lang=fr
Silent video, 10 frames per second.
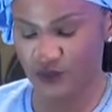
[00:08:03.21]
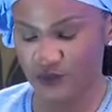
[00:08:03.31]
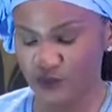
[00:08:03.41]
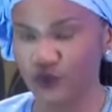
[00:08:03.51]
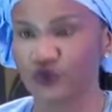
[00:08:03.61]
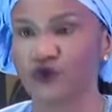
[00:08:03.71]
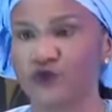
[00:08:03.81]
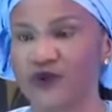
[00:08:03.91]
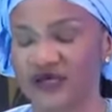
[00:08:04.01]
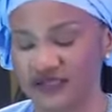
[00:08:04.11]
plutôt que de
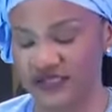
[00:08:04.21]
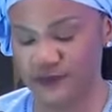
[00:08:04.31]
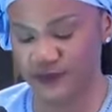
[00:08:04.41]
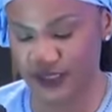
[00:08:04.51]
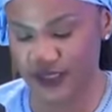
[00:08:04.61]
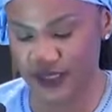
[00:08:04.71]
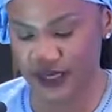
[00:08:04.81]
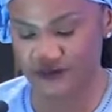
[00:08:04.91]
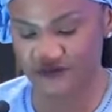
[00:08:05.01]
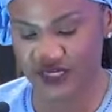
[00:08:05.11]
participer
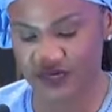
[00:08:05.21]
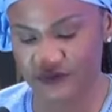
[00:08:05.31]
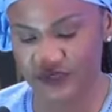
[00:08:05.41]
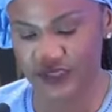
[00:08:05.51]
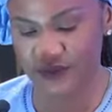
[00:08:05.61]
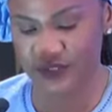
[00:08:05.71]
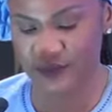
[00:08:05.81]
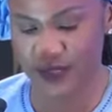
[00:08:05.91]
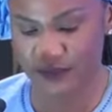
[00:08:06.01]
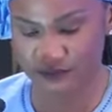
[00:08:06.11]
à faire avancer le débat.